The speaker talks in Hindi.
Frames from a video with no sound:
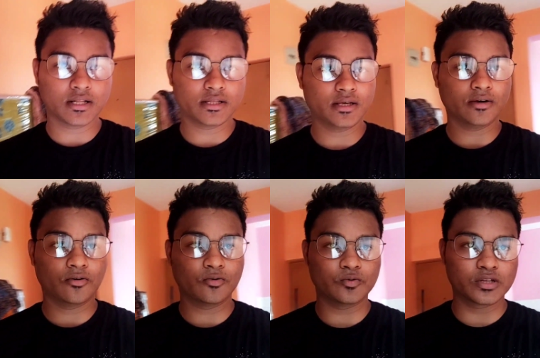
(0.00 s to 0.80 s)
कर लेते हैं
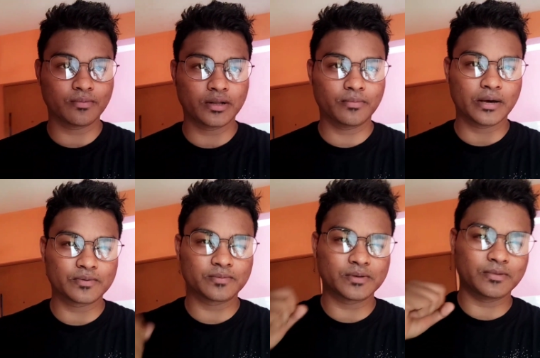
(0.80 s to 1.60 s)
और उसके बाद मैं
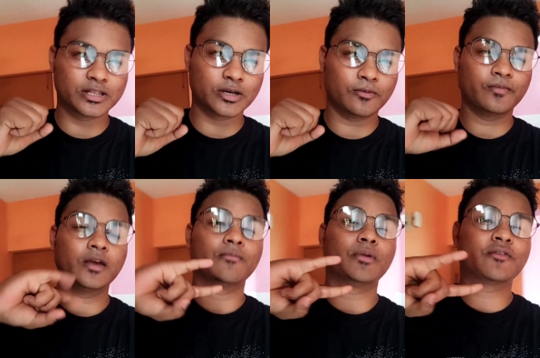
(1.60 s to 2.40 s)
आप सबसे मिलता हूँ
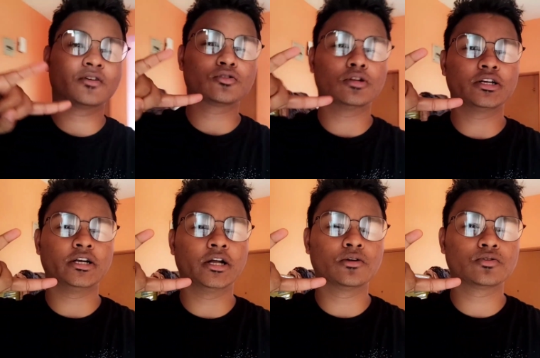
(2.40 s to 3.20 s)
ब्रेकफास्ट
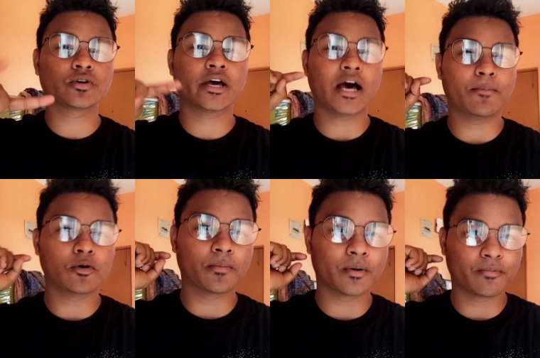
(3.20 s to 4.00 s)
ऑलरेडी डन हो चुका है
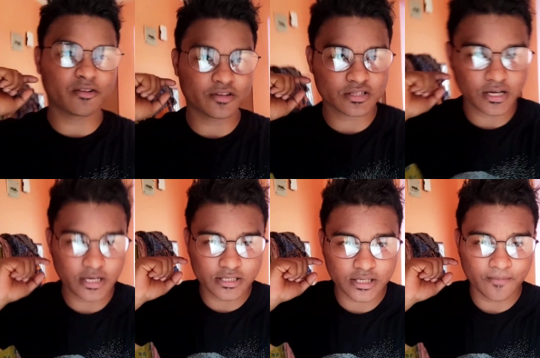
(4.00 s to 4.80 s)
आप लोग अपना ब्रेकफास्ट
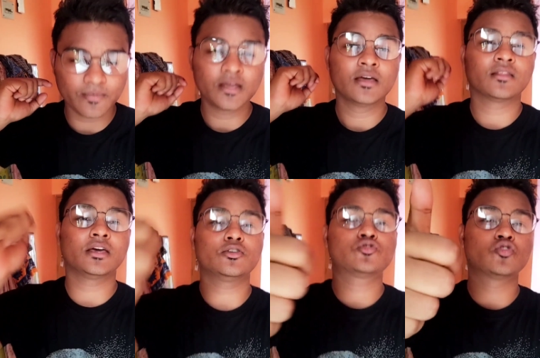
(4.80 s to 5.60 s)
कर लीजिए
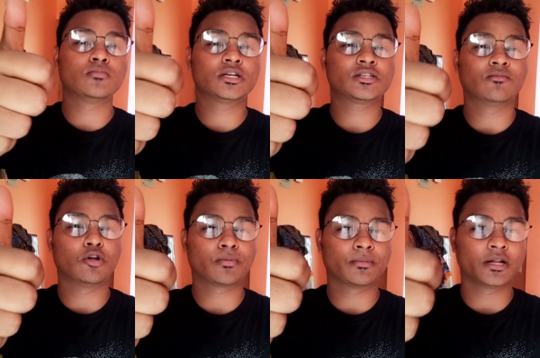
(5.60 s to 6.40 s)
थैंक यू सो मच
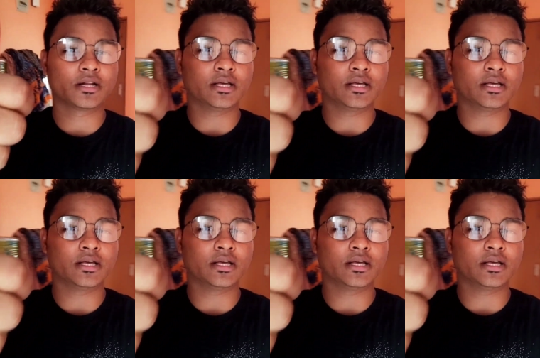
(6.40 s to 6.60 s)
ब्लॉक में बने